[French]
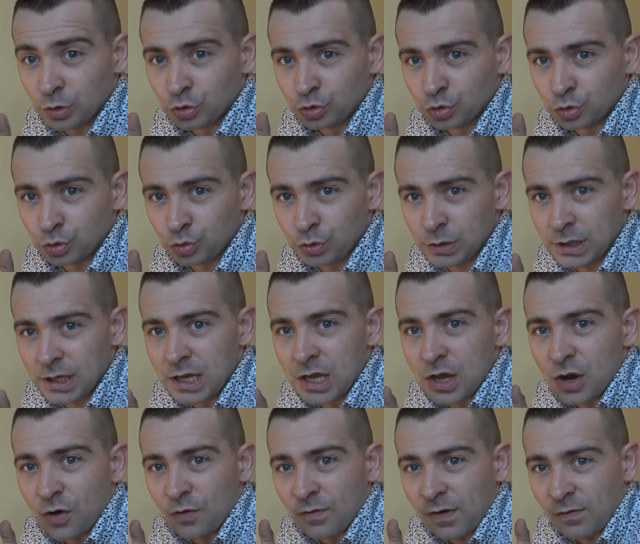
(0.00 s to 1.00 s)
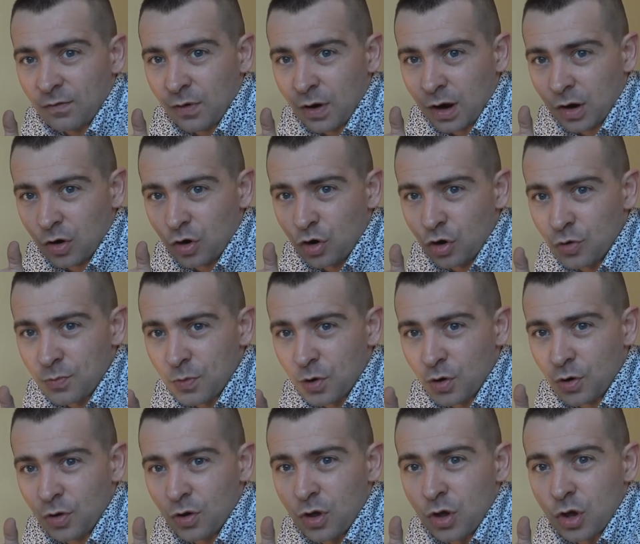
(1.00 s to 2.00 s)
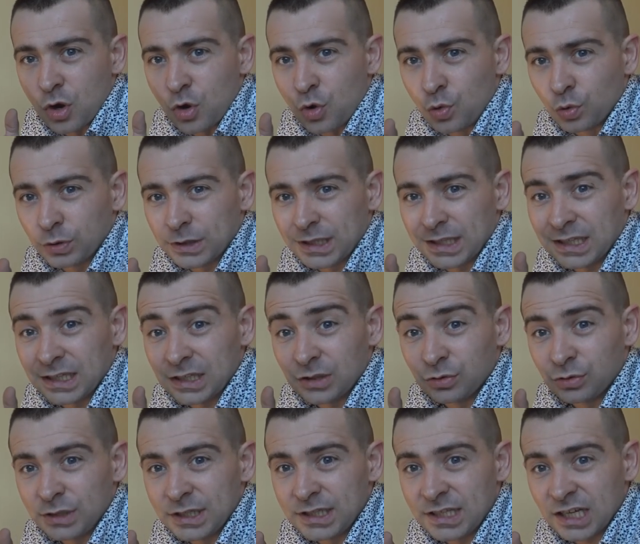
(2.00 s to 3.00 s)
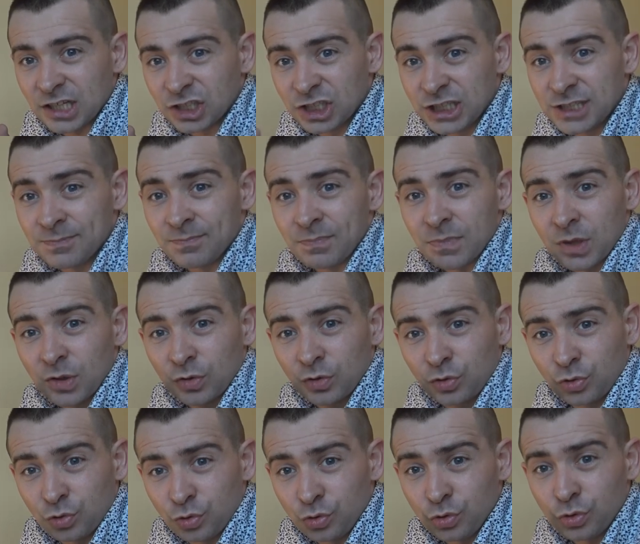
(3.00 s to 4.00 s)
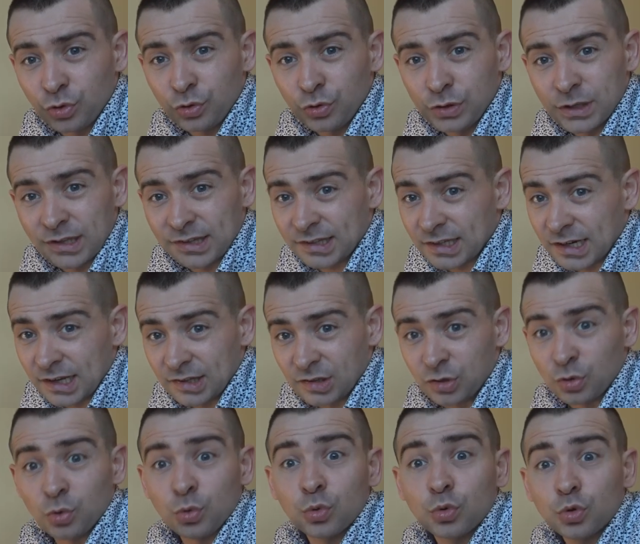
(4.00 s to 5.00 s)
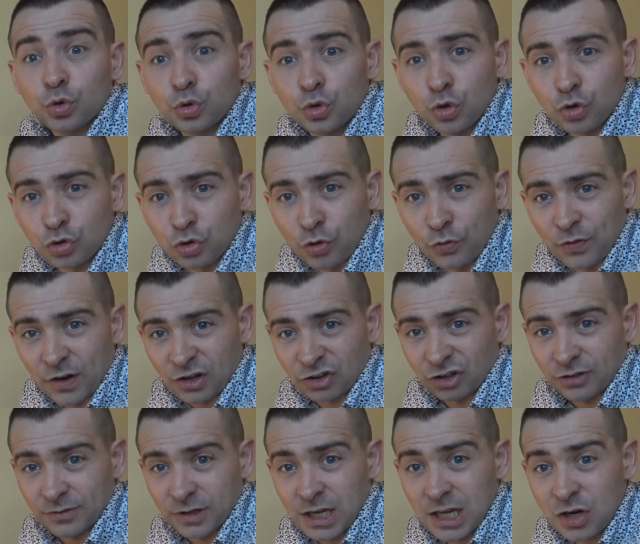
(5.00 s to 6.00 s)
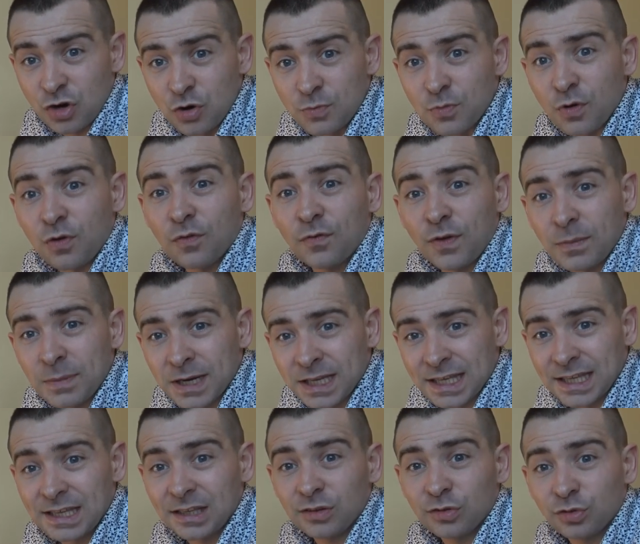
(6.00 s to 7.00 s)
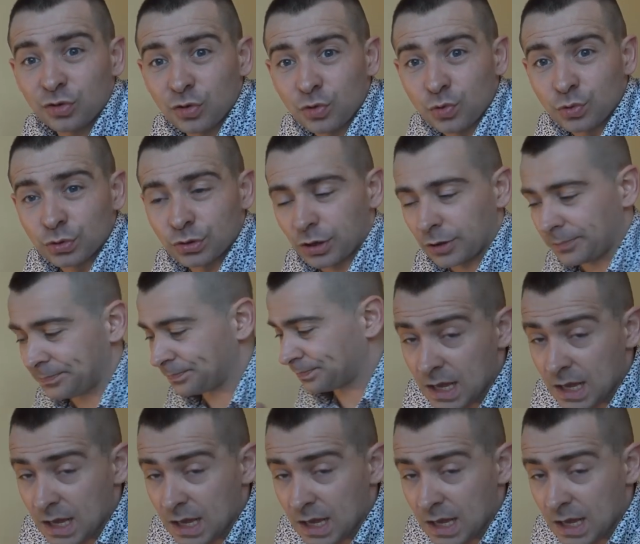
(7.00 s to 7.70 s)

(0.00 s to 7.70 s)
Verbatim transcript: Aujourd'hui, on va voir comment compter de l'énergie sur une installation de chauffage et comment fabriquer ce compteur.